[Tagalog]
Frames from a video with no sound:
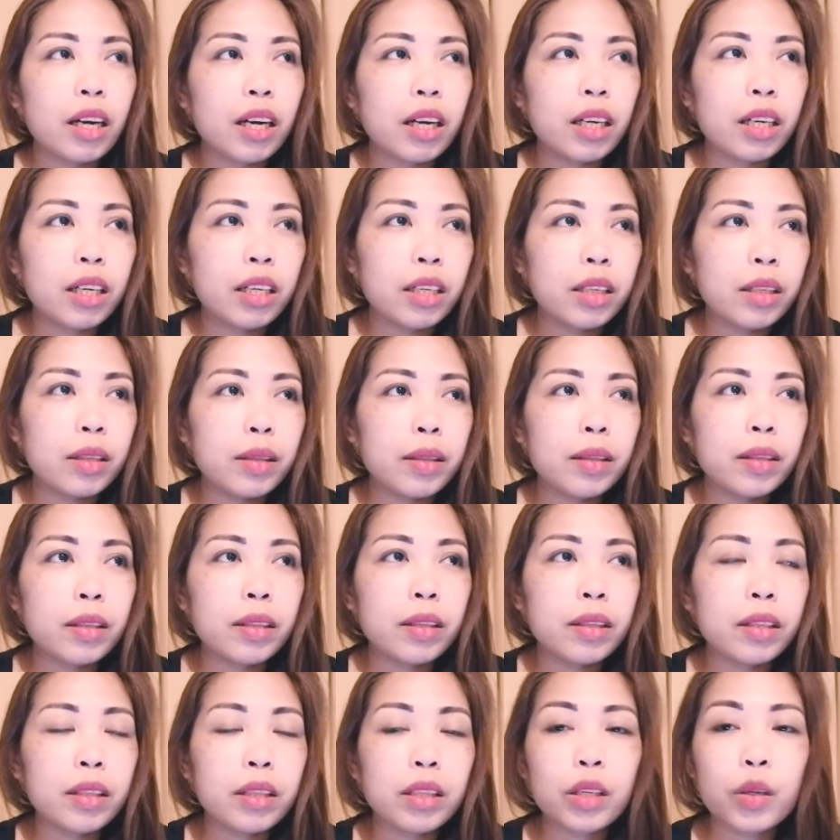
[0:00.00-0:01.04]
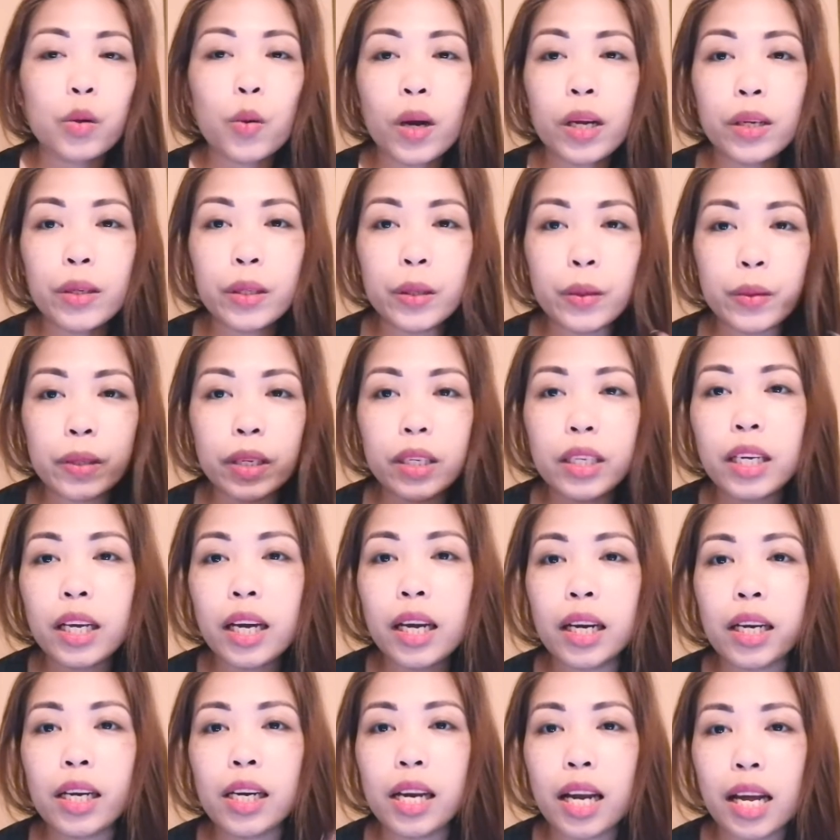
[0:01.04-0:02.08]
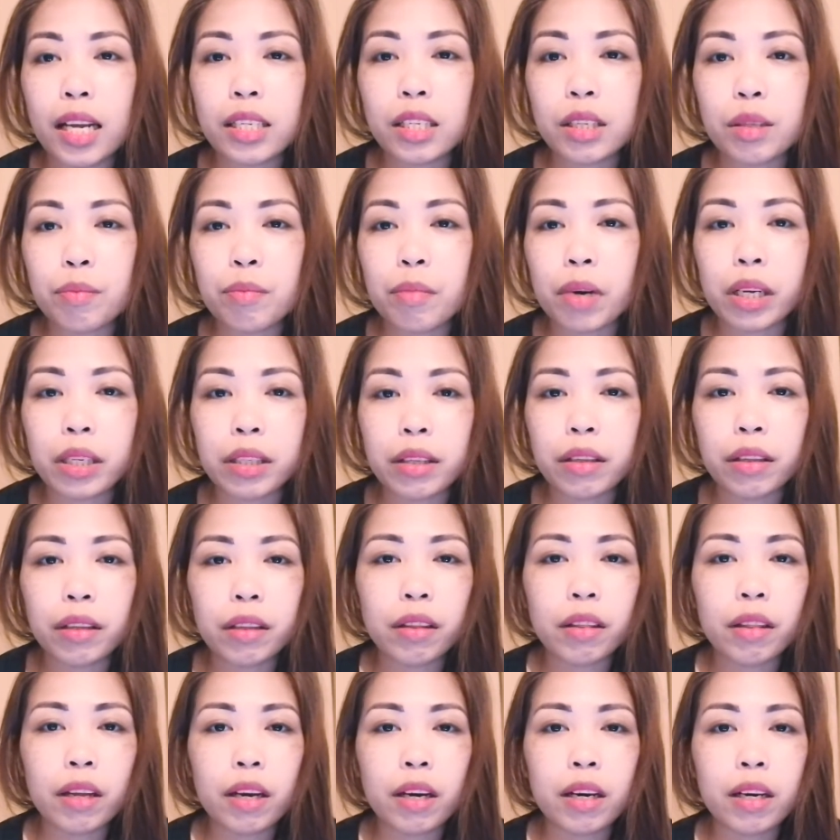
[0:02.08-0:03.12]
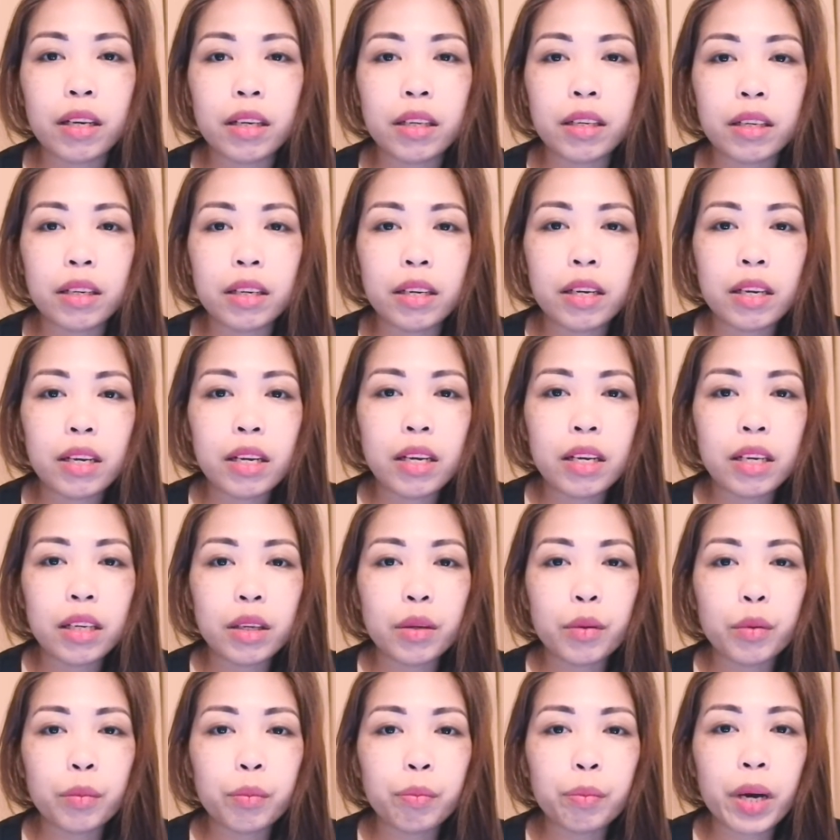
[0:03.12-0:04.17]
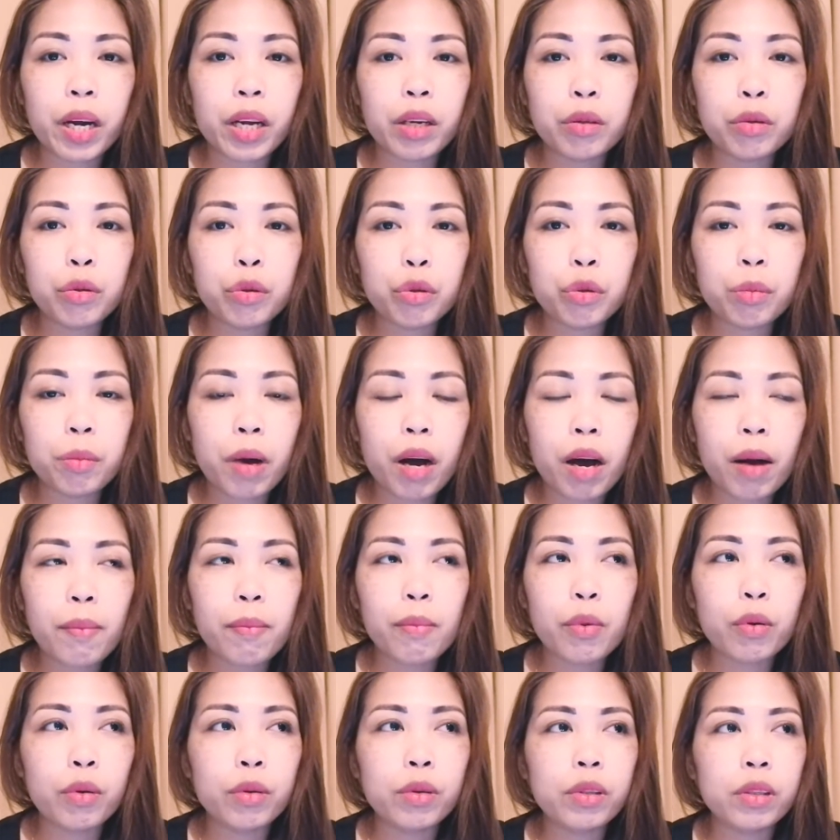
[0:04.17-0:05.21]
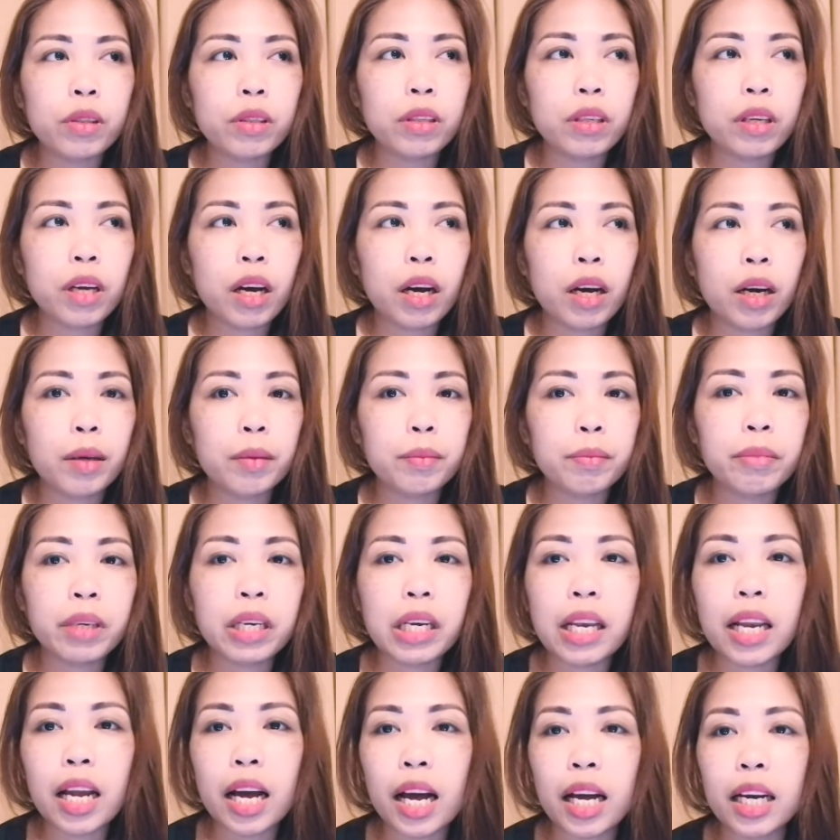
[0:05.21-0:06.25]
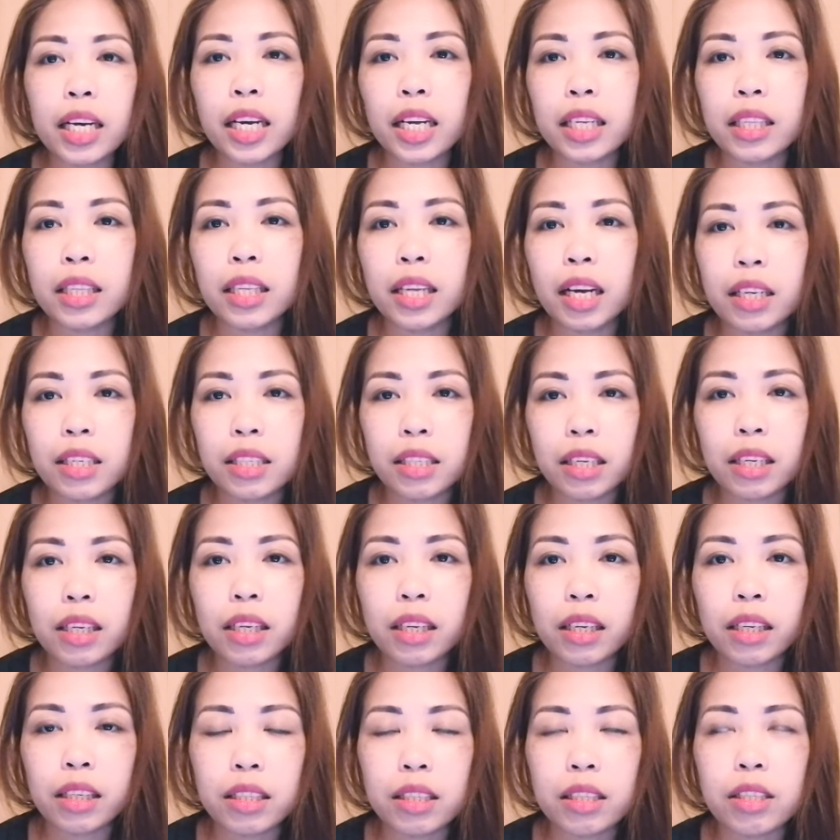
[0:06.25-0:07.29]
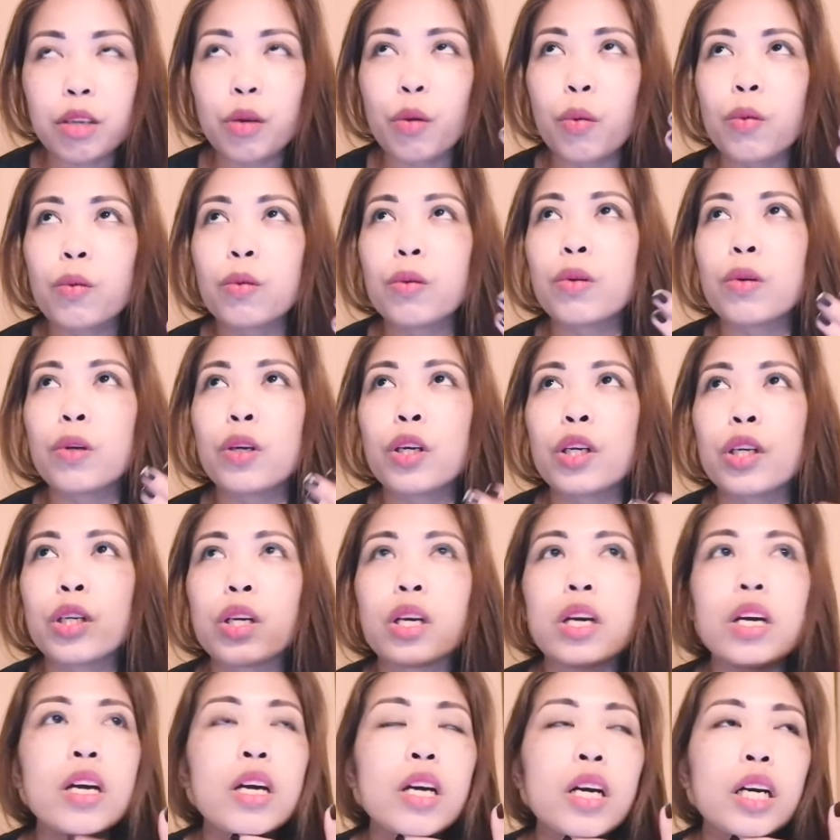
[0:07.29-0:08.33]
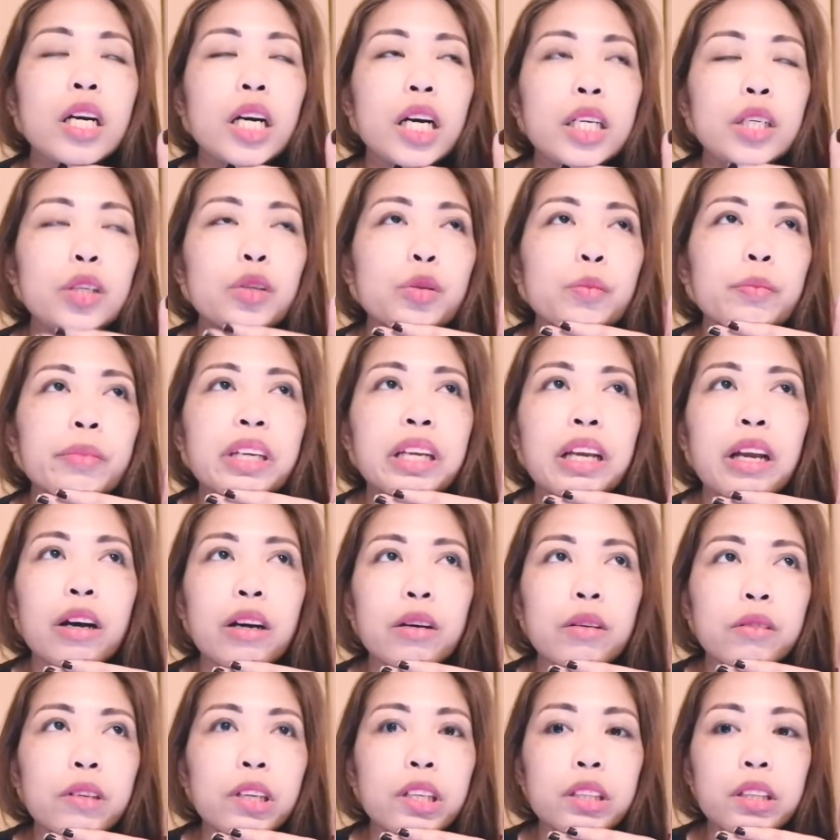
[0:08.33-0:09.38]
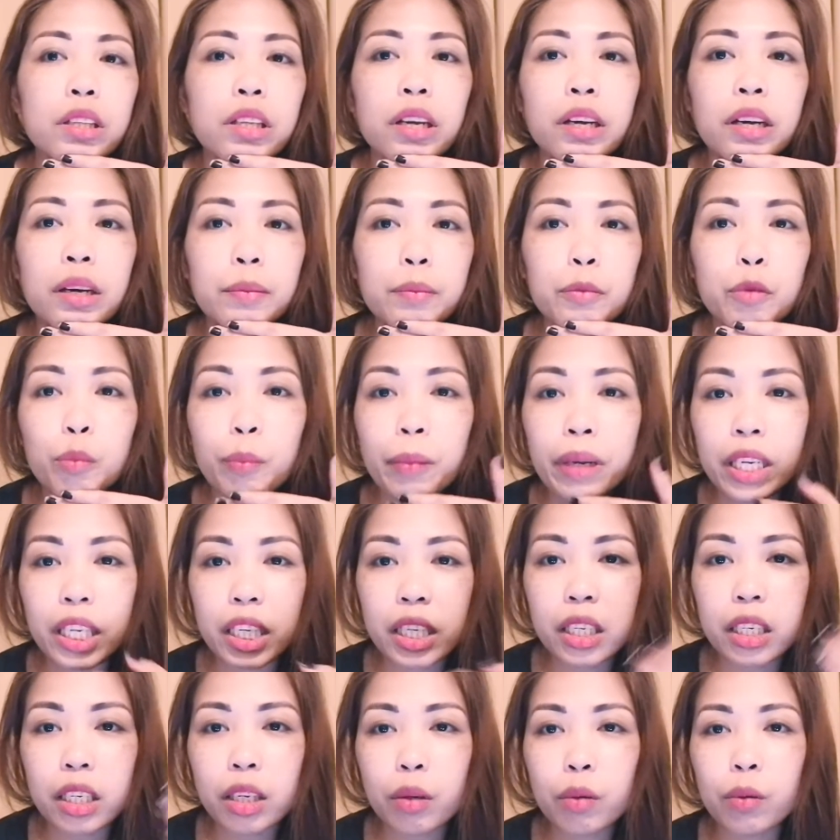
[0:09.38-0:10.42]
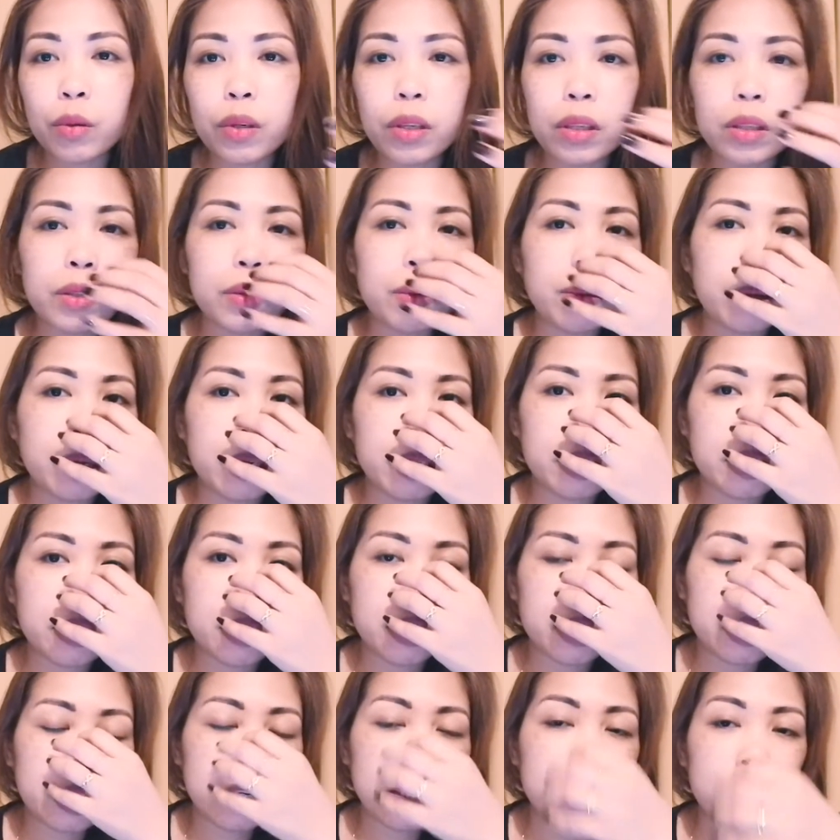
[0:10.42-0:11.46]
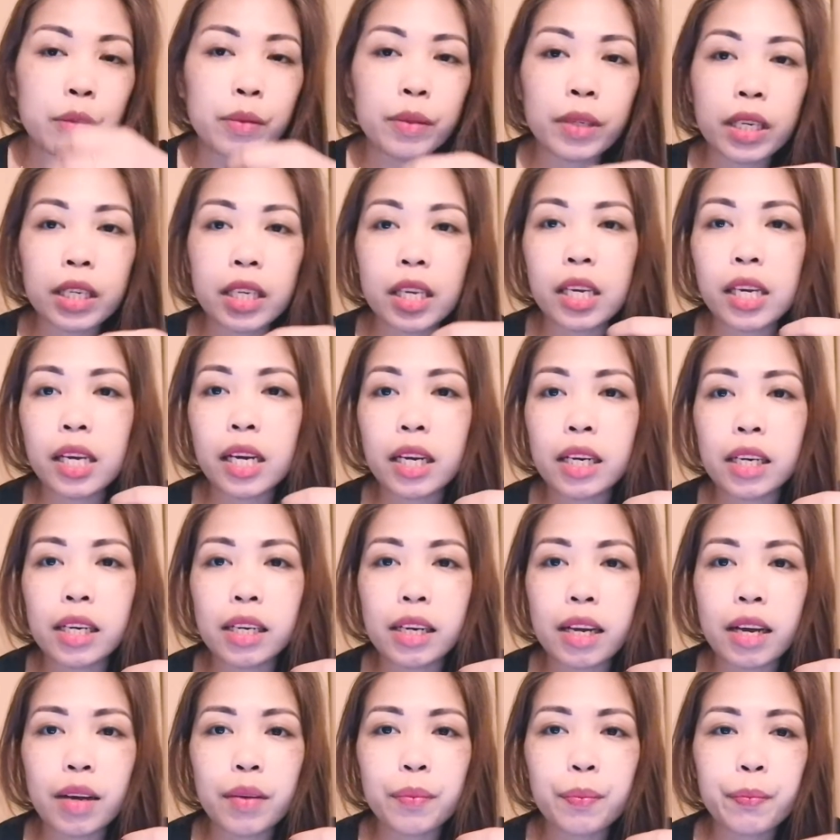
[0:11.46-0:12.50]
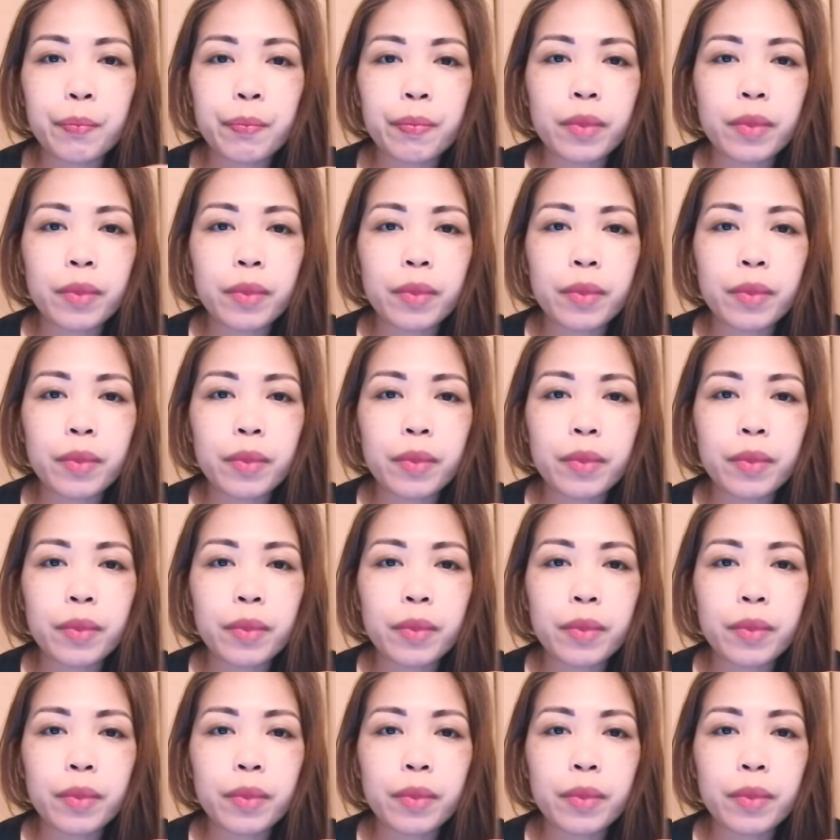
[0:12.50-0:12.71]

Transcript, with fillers: uh, kung ano yung nangyari last month na yung paano sumabog uh, bigla agad nagsink yung ano bigla ulit na bumalik yung kwan yung nangyayari na